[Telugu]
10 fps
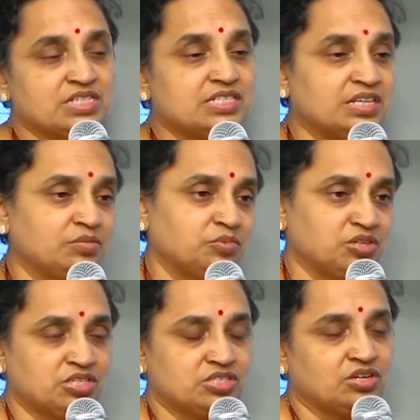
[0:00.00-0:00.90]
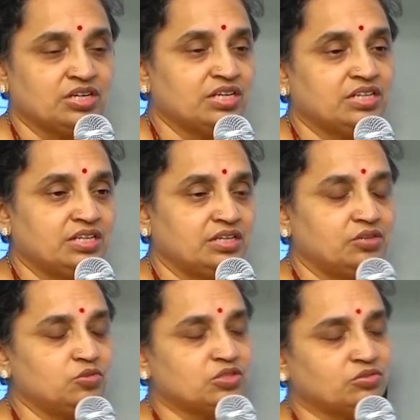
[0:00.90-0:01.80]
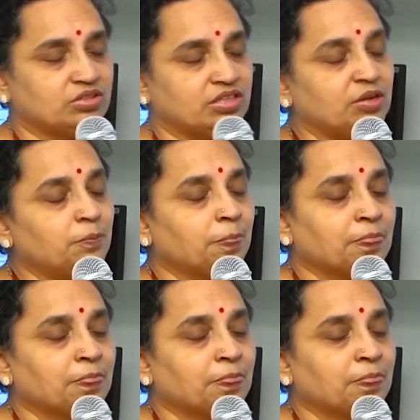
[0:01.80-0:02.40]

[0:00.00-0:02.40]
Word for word: కి సీరం కి ఇది యూస్ అవుతుంది